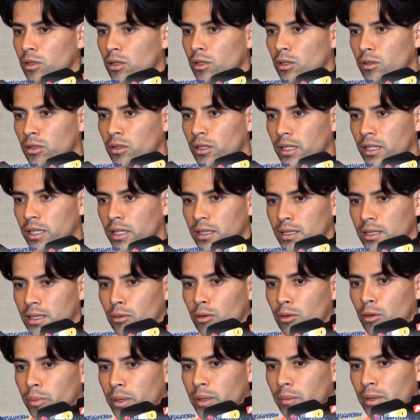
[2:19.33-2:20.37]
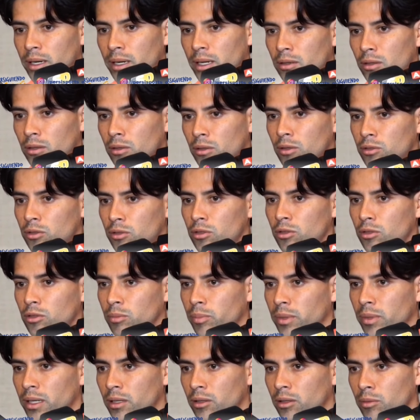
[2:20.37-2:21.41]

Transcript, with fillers: en lo que estamos preparando nosotros para